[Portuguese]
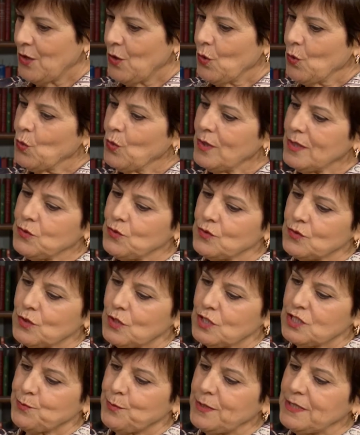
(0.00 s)
Quando
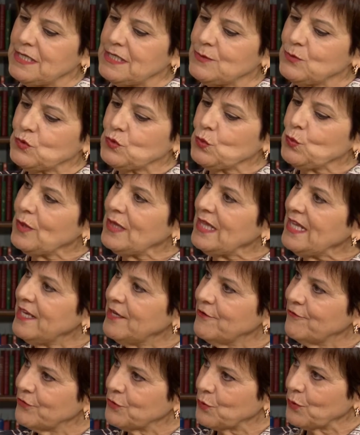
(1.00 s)
nós pegamos um
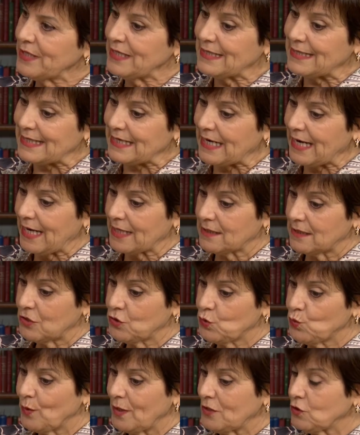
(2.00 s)
livro que trata de
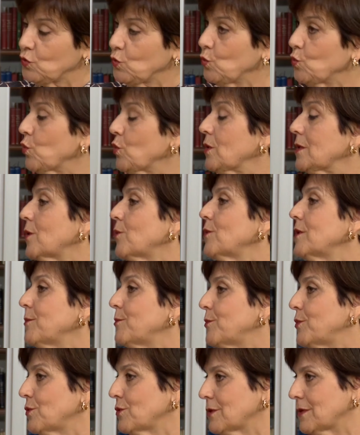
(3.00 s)
um assunto tão
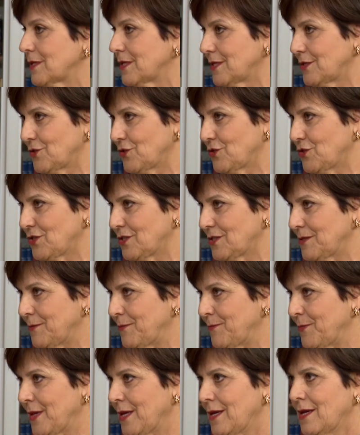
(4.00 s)
importante,
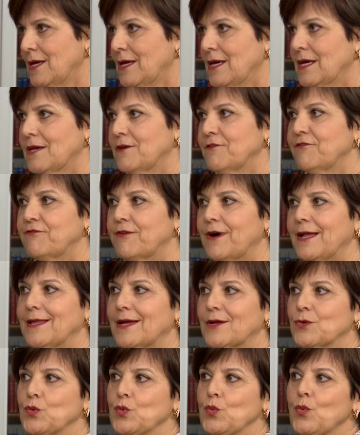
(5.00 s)
que fala
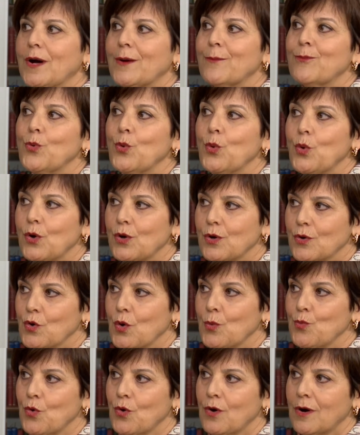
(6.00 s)
do amor
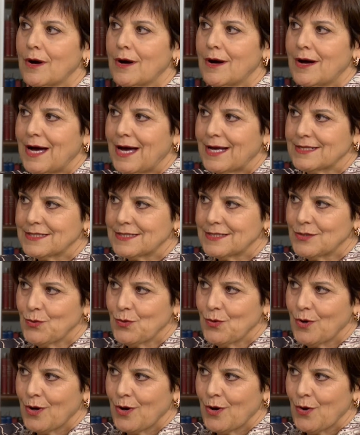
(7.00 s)
como assim
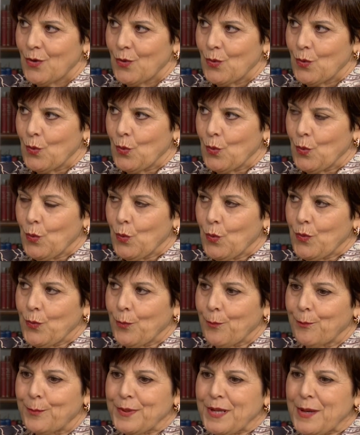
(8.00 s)
o
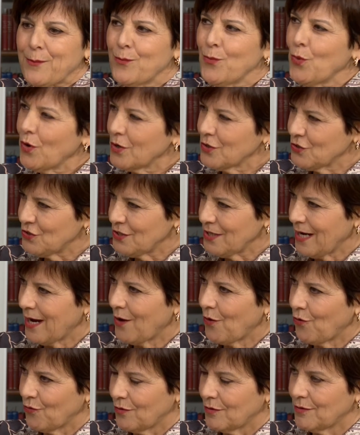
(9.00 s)

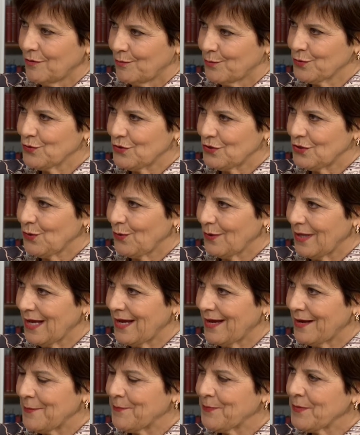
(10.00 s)
primordial para o seu
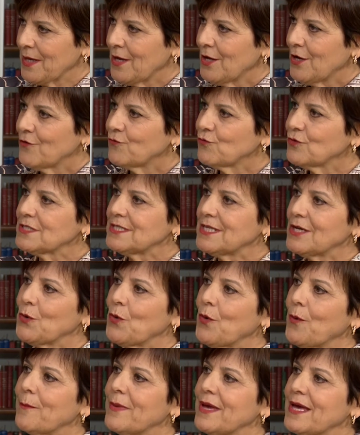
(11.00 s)
lar, você
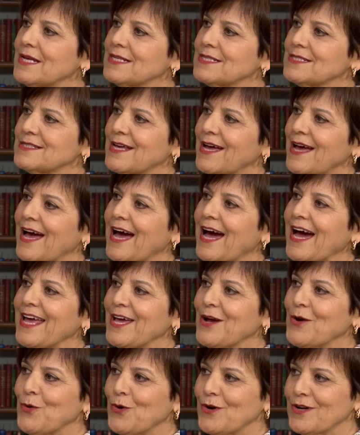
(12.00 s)
começa a
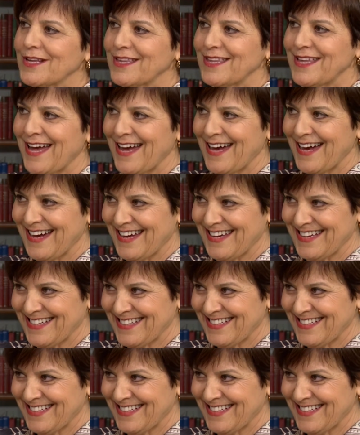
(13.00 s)
recordar